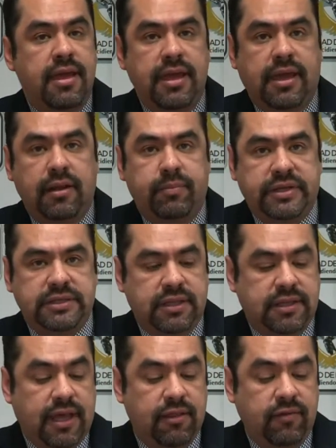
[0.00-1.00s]
y que el
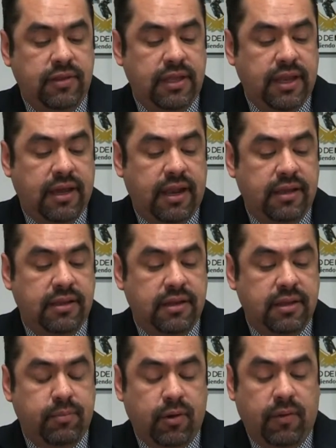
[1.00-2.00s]
presentado tiene
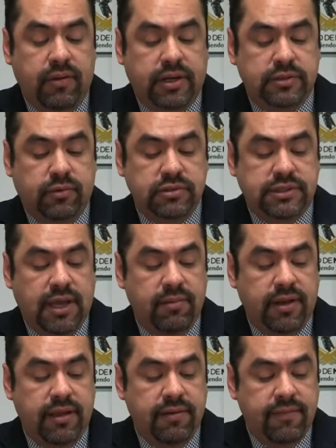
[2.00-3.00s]
carácter de probable
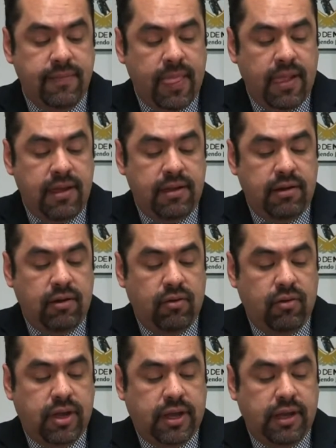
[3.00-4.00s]
responsable,
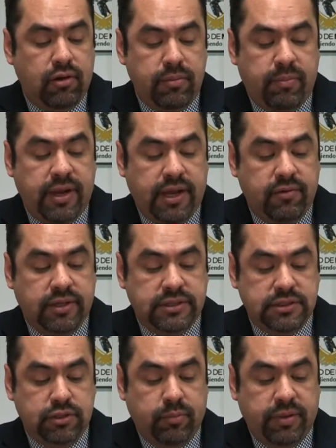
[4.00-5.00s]
lo que no implica una
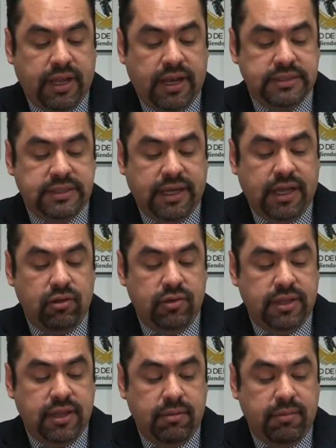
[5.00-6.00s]
sanción penal hasta que lo
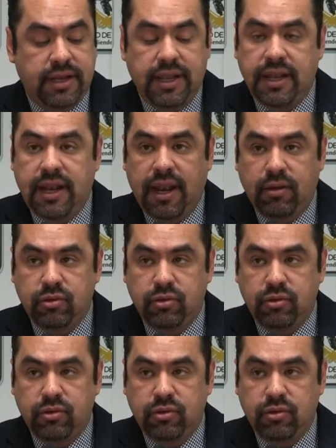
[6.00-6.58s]
determine la